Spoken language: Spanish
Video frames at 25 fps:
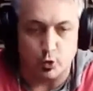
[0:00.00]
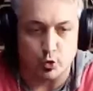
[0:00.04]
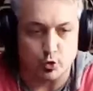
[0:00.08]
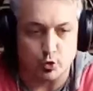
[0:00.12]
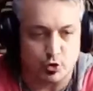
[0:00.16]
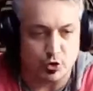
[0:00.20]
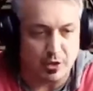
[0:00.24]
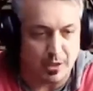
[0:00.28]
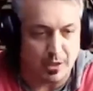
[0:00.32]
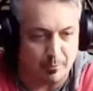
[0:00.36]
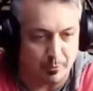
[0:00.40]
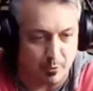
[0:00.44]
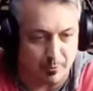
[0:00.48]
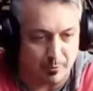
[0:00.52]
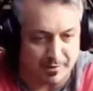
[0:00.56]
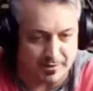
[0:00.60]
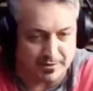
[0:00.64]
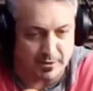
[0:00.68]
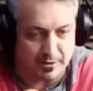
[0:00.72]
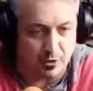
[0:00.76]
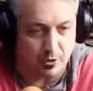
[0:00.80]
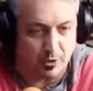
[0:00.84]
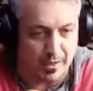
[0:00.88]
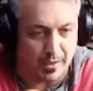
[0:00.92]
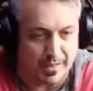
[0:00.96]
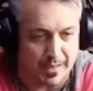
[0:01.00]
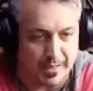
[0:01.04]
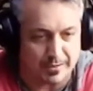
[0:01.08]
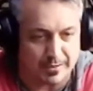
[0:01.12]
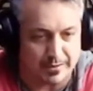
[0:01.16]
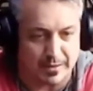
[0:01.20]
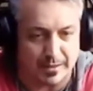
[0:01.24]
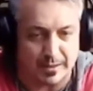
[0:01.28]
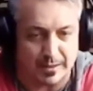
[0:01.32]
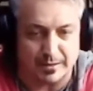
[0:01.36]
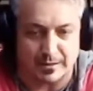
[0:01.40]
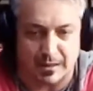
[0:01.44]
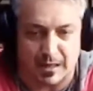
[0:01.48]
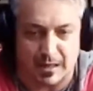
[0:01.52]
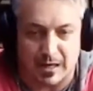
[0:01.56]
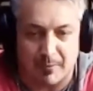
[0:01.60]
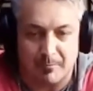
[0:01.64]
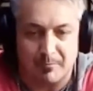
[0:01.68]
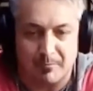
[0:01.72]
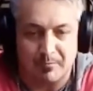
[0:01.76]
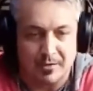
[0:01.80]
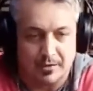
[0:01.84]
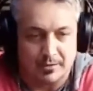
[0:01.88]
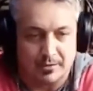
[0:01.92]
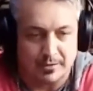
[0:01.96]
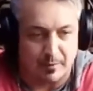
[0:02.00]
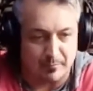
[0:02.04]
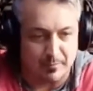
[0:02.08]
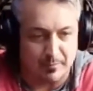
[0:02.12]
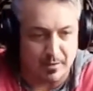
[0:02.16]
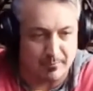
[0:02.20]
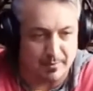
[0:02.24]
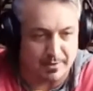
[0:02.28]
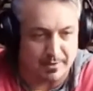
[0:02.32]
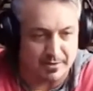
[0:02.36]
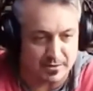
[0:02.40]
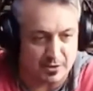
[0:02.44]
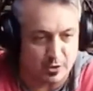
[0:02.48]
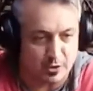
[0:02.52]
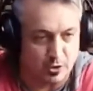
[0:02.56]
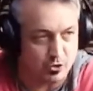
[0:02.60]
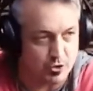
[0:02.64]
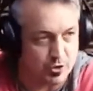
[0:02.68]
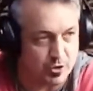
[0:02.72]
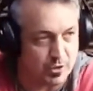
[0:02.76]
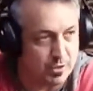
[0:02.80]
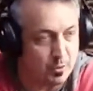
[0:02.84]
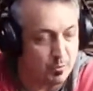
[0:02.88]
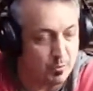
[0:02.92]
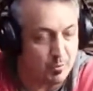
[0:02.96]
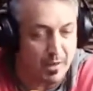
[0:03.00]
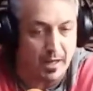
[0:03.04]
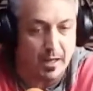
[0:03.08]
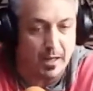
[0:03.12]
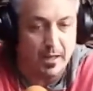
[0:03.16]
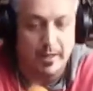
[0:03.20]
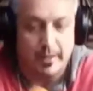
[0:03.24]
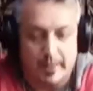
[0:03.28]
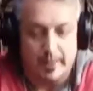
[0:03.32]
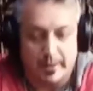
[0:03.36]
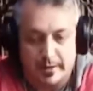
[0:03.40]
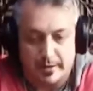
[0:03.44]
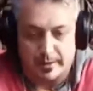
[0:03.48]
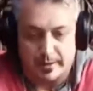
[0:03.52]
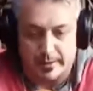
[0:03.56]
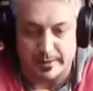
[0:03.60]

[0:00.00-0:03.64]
conducida por Marcelo Garate, que está también Marcelo Silva,